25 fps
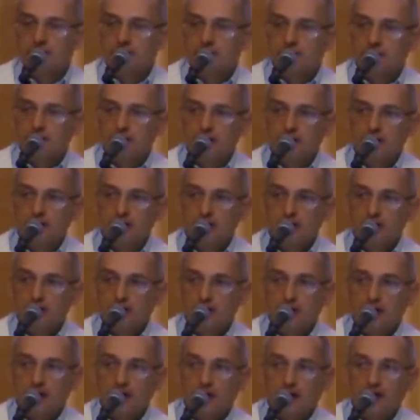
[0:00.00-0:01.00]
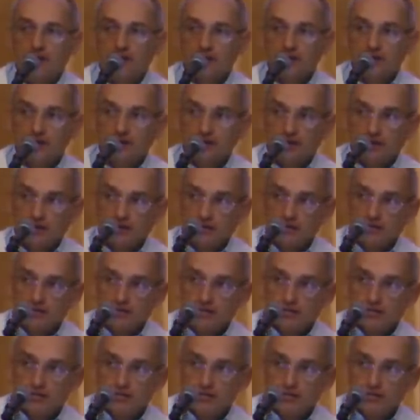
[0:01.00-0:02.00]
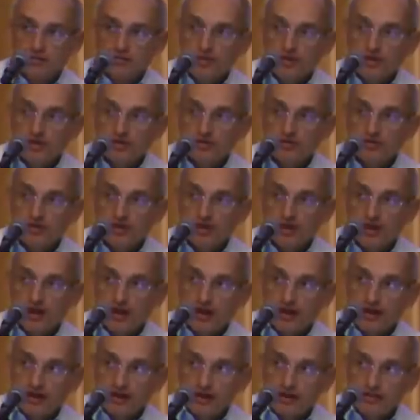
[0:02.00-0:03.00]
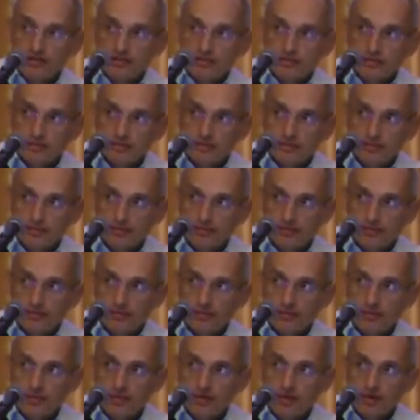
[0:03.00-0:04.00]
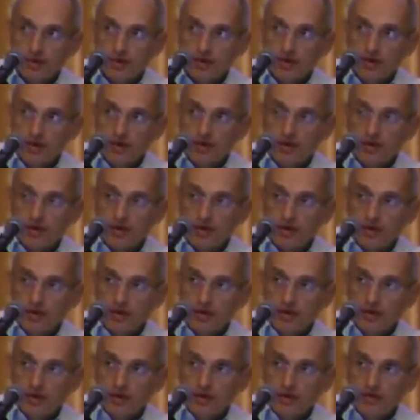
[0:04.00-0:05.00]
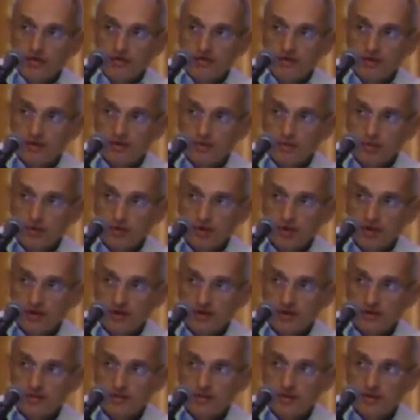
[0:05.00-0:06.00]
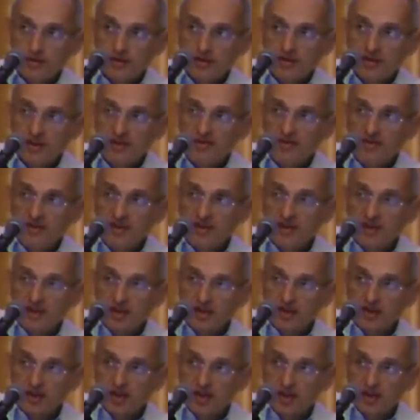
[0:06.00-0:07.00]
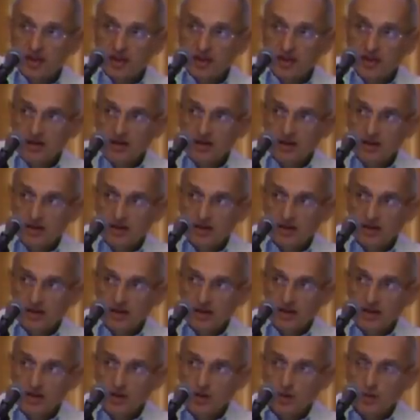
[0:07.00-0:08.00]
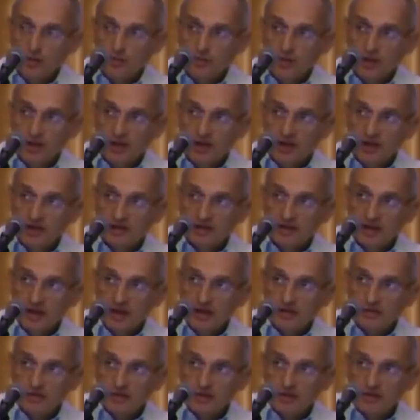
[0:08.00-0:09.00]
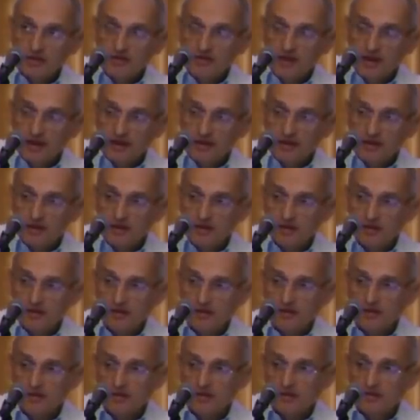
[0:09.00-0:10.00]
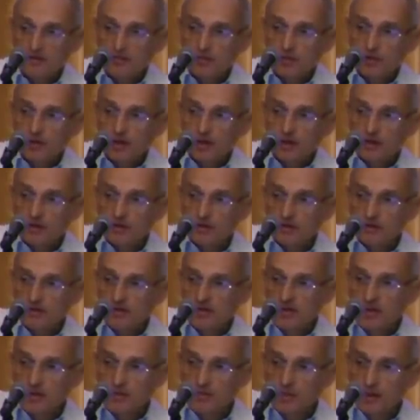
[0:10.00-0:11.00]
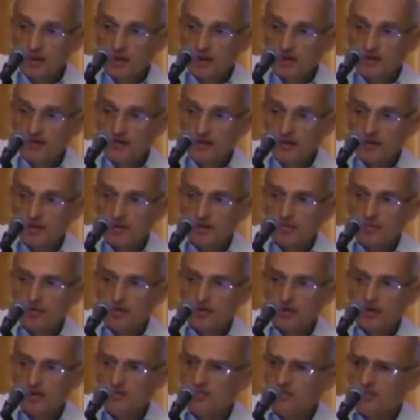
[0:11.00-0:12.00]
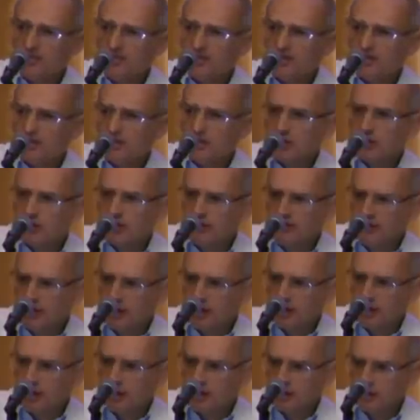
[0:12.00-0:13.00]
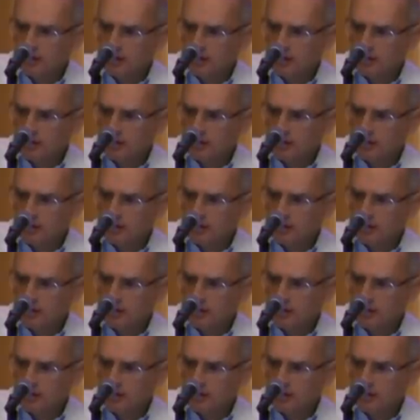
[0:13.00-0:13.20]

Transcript: И а вот ну, между желанием и возможностями 9 этажей. И он прыгает сразу на девятый. Смотрит, не допрыгивает, думает, не повезло, наверное,